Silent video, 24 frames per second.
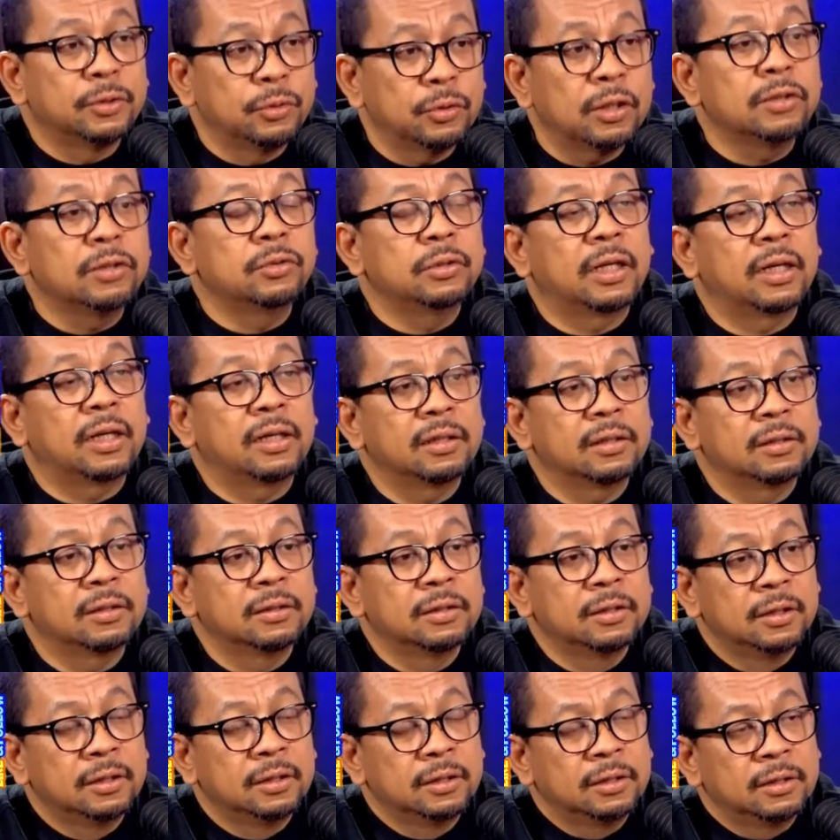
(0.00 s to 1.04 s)
itu kan sudah
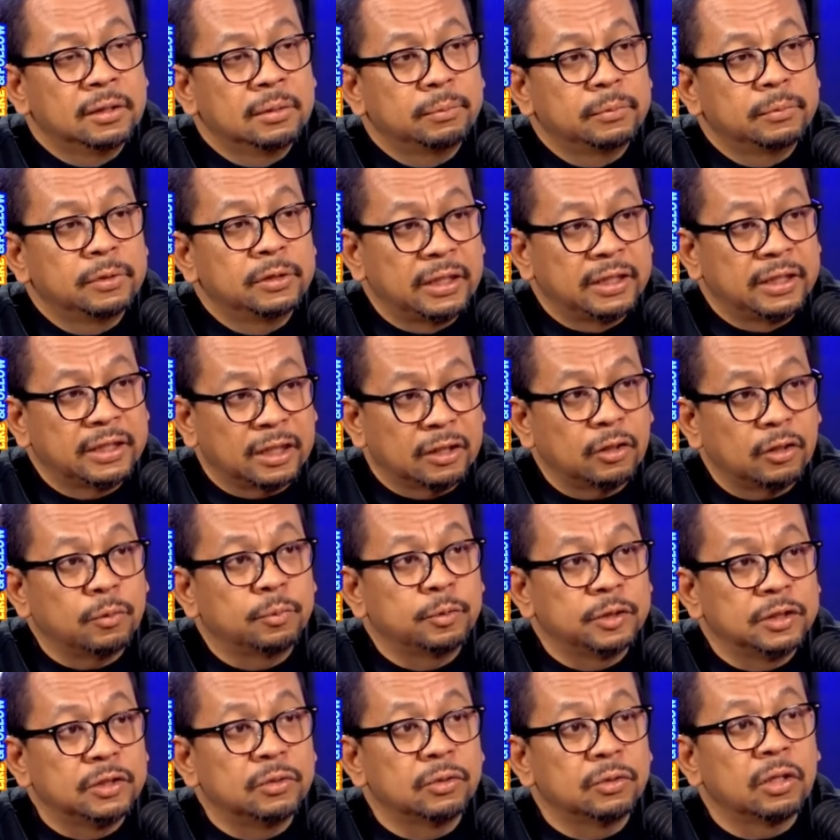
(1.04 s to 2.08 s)
dijadikan
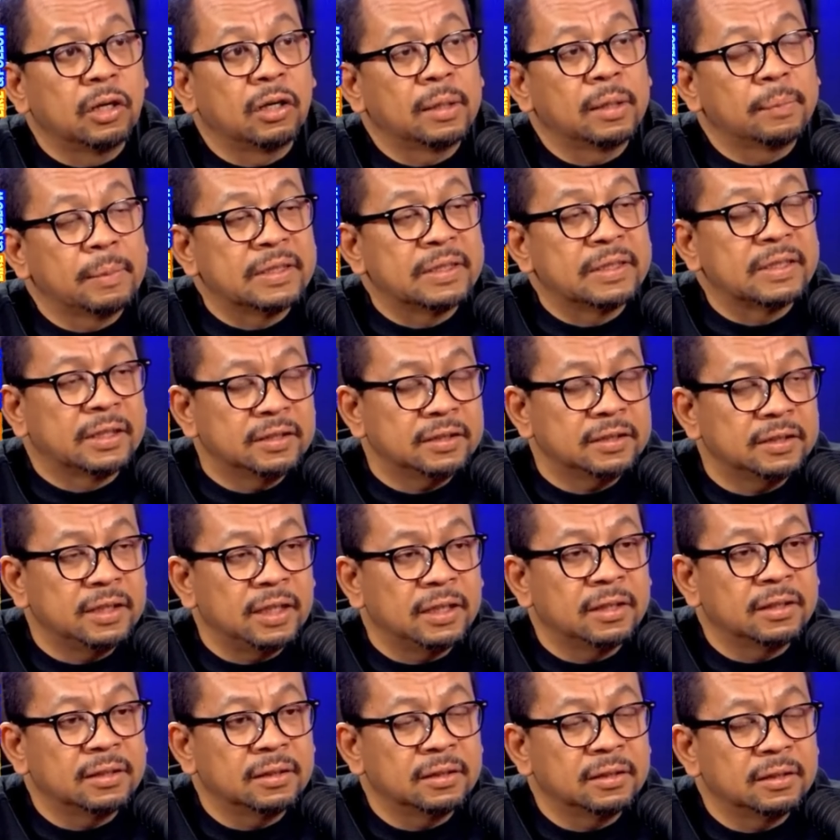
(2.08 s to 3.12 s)
opsi juga oleh Mas hmm. Anies
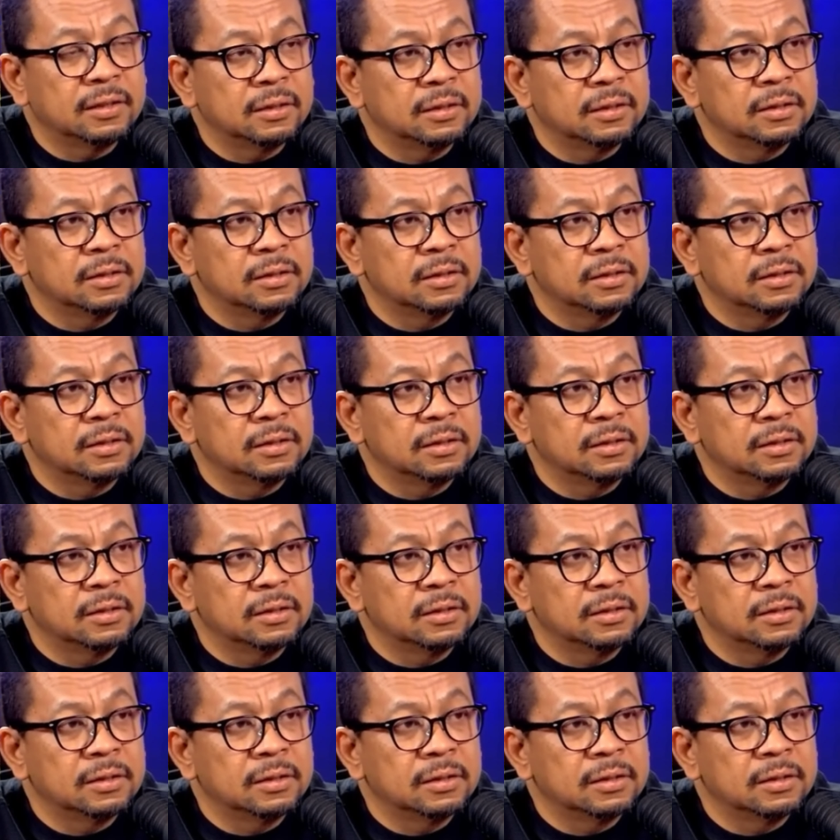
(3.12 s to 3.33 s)
dan